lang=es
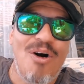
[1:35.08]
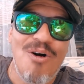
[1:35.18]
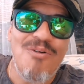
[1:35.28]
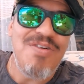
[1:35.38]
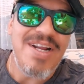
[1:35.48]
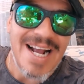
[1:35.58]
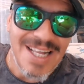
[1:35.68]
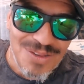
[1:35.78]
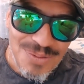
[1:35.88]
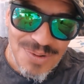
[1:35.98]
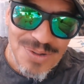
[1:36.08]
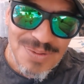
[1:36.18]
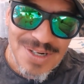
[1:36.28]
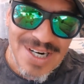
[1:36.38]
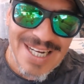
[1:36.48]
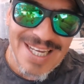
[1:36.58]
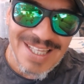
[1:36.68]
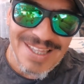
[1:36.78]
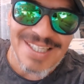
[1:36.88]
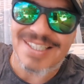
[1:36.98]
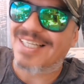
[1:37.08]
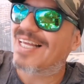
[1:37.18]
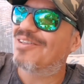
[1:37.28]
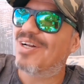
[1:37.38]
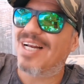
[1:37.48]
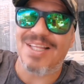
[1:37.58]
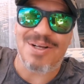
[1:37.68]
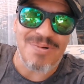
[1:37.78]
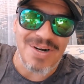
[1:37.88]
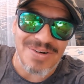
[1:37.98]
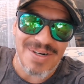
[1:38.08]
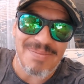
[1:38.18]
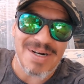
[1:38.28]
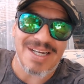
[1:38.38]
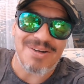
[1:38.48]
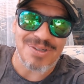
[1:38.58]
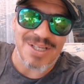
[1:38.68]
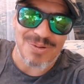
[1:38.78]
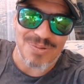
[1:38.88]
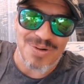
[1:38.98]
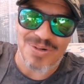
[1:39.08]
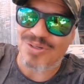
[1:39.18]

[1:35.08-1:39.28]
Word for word: obligando poco menos a la gente, tratándola de hueona para que vote nulo.